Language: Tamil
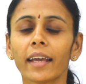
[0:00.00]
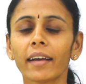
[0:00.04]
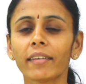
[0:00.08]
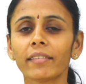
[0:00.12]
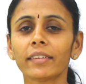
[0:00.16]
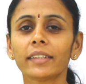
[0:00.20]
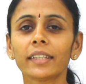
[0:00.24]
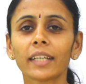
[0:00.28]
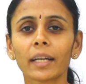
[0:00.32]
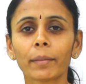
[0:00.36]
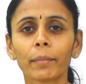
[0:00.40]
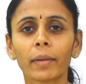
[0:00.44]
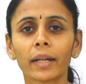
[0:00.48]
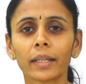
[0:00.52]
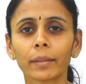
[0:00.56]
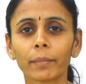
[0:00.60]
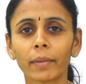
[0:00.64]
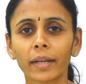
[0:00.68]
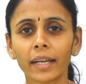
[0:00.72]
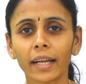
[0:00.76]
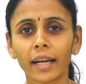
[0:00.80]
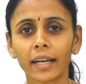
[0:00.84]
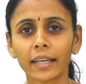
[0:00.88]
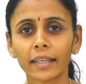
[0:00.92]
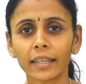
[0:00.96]
ஏன் வந்து நம்ம
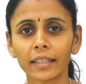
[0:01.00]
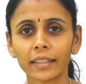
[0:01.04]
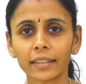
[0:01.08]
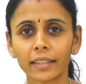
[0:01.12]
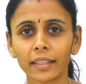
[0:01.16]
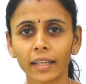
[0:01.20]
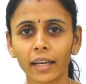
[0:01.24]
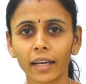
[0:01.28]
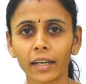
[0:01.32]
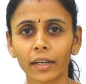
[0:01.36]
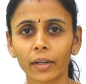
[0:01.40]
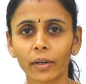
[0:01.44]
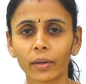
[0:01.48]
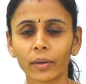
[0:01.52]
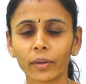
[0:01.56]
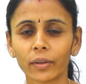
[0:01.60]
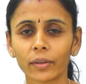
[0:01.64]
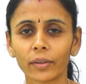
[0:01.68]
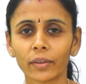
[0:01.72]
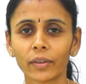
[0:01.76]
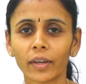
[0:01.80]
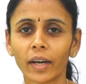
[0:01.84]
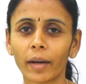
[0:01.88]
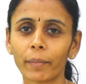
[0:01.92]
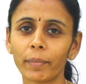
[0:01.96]
அந்த மாதிரி அன்ஹெல்த்தி
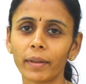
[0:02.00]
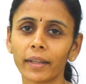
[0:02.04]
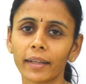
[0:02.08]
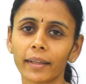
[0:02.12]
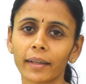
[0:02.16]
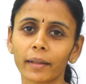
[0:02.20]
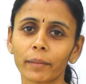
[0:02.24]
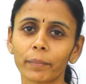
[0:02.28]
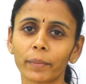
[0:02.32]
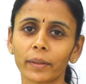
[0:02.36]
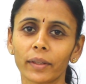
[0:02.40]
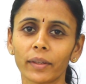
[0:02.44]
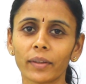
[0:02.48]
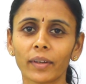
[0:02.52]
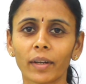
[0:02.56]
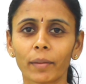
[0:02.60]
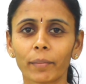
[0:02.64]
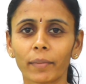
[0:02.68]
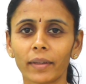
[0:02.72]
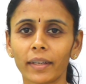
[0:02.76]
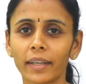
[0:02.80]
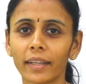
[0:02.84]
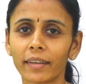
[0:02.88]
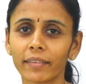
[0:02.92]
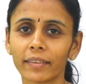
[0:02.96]
ஆகிறோம் அப்படிங்கிறத பற்றியும்
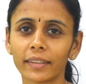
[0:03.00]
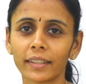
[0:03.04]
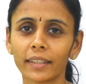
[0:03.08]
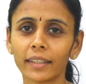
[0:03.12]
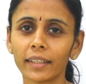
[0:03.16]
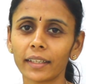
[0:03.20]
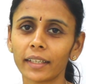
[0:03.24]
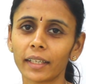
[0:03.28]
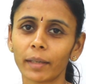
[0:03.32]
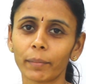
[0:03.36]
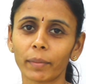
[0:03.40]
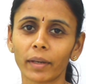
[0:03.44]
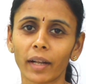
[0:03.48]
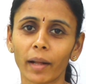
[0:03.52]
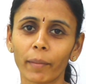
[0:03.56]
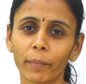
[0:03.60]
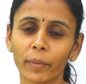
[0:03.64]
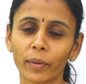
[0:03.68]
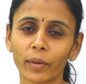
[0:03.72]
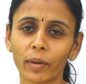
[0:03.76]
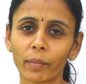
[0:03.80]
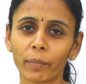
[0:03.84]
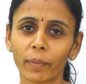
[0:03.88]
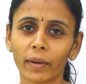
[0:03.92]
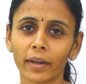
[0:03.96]
நம்ம இன்றைக்கி வந்து நம்ம
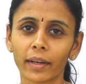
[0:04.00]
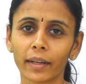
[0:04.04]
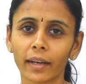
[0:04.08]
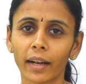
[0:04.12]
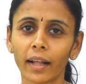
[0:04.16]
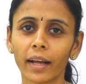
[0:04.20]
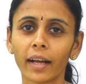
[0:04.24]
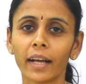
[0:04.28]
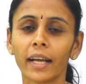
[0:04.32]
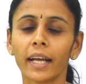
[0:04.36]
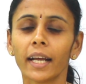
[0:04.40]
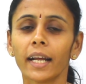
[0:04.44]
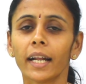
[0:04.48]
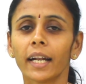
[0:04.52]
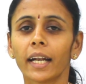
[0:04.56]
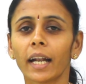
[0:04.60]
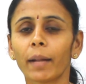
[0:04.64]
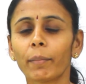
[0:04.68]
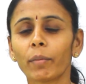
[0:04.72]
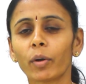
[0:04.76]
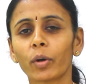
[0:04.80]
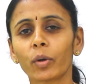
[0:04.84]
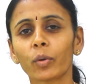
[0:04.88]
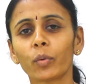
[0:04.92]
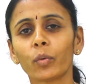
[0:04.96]
டாப்பிக்கில் பார்க்கலாம்
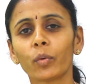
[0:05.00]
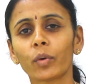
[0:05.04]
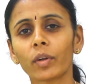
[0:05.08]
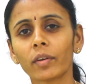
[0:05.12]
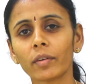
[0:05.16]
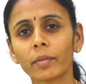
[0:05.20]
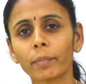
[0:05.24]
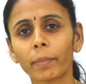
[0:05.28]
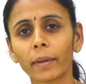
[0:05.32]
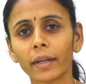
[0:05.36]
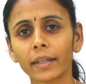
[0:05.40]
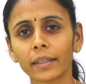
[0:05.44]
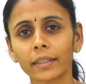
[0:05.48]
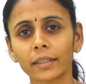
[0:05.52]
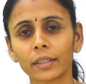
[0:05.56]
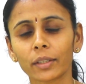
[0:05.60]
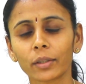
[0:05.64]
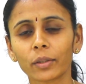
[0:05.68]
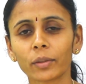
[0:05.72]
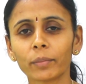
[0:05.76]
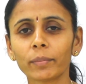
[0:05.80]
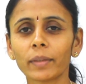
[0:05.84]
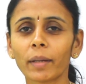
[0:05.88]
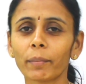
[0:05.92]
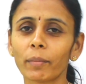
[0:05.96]
நம்மளோட உணவு
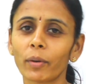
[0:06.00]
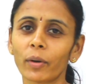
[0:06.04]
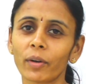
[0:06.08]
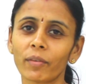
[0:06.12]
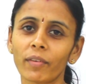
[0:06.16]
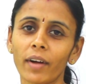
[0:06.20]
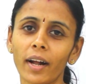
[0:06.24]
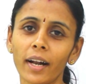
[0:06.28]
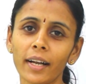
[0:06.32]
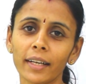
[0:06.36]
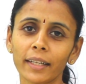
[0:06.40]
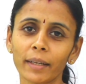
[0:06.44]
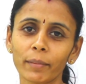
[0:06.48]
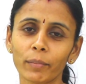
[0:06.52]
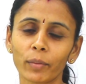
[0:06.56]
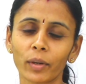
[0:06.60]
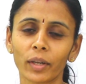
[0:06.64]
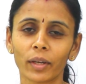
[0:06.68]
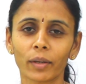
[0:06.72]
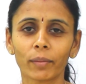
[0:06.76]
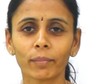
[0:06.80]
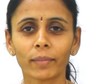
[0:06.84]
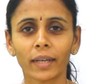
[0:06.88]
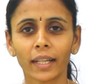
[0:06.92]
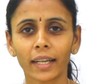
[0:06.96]
பழக்கத்துக்கும் நம்மளோட வாழ்க்கை
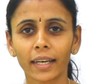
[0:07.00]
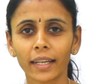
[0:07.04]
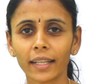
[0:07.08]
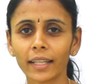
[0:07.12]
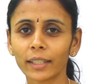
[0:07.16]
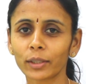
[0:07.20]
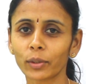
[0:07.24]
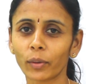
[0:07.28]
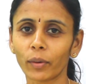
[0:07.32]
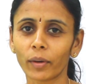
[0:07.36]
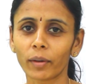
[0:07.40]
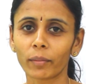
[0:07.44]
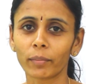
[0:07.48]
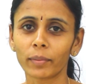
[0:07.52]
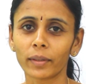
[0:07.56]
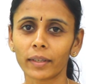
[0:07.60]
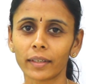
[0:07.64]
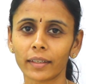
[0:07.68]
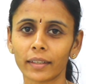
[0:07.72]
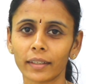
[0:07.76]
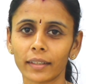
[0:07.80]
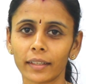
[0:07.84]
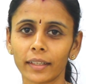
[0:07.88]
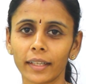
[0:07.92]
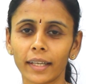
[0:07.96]
முறைக்கும் நிறைய தொடர்பு
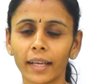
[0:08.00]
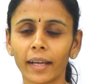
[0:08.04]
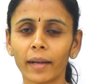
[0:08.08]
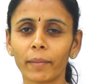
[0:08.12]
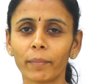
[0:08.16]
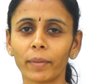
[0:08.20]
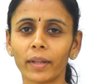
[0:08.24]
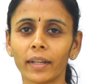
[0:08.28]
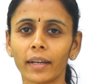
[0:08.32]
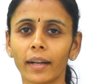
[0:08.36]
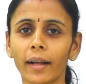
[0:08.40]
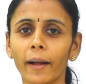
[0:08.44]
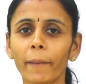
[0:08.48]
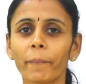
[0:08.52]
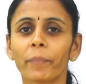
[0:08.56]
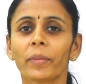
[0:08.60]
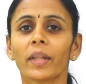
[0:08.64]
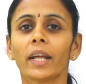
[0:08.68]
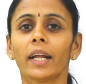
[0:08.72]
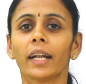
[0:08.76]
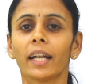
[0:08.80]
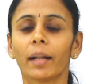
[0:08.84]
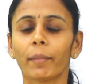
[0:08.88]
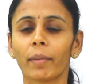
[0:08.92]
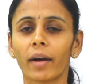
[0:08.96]
இருக்குது ஏன் அப்படின்னா
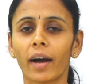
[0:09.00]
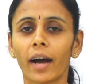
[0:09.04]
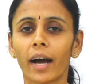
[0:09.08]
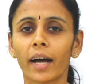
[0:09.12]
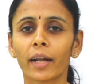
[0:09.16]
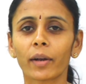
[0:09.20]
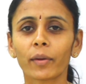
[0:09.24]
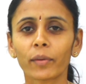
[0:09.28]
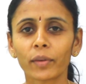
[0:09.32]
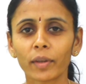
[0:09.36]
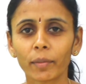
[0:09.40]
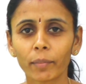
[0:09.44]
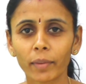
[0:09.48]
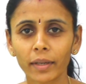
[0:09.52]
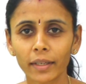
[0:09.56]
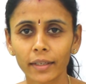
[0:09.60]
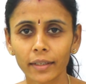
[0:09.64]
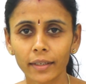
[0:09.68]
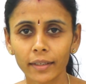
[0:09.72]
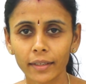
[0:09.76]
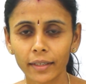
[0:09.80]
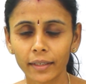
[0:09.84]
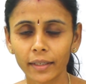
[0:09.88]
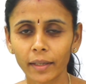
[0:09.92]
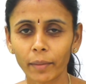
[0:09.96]
நம்ம
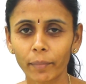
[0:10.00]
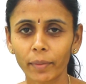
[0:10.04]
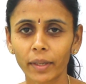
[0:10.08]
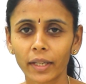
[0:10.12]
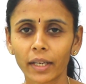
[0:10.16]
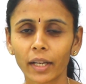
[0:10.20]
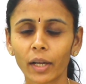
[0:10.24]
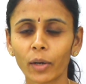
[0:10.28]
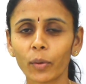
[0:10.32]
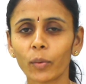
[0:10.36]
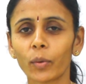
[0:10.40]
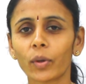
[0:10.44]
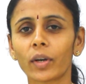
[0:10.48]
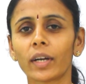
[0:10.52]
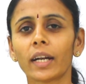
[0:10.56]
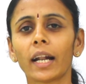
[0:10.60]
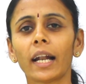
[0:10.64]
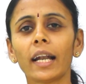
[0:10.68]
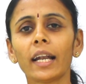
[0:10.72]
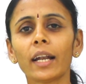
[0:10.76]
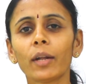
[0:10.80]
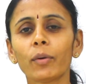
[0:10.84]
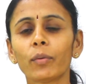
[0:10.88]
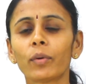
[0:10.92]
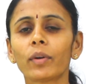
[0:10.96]
ஆரோக்கியமாக இருக்கணும் அப்படின்னா ஒரு
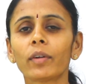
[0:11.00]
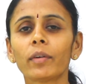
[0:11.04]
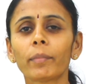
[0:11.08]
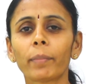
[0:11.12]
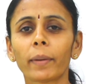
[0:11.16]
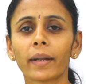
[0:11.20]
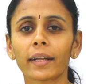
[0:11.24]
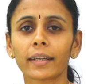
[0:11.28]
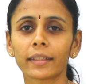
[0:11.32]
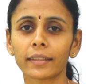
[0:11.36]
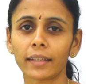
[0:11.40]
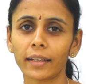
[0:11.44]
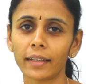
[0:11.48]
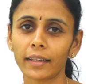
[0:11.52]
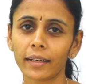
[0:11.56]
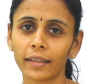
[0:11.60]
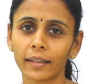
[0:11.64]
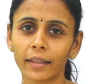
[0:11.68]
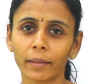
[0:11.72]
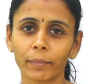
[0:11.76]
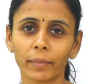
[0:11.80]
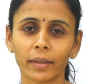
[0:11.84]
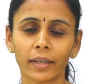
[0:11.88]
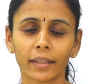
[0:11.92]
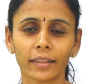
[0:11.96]
நல்ல உணவு பழக்கத்தில்
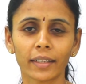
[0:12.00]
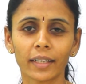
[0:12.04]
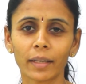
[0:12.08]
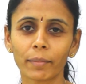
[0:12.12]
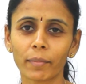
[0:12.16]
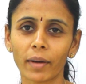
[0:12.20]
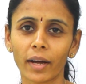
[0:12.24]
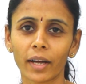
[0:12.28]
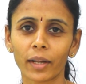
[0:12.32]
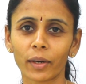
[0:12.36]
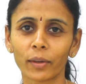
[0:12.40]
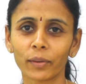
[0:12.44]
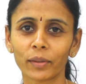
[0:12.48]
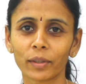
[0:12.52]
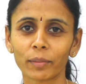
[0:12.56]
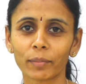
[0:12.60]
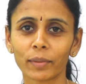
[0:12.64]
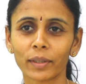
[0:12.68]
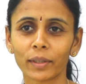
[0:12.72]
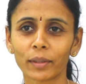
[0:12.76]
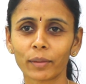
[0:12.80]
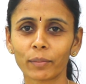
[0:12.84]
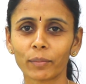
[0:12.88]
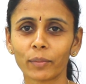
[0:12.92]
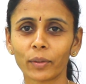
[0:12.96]
இருந்தால் மட்டும்தான் நம்ம
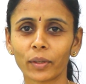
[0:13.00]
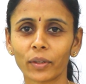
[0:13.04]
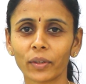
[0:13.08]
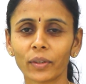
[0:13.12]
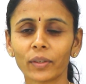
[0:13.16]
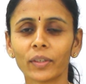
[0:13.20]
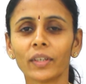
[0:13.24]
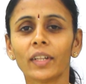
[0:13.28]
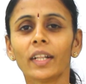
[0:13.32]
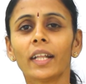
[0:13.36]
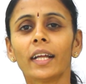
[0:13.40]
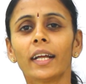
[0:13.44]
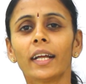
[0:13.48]
ஆரோக்கியமாக இருக்க முடியும்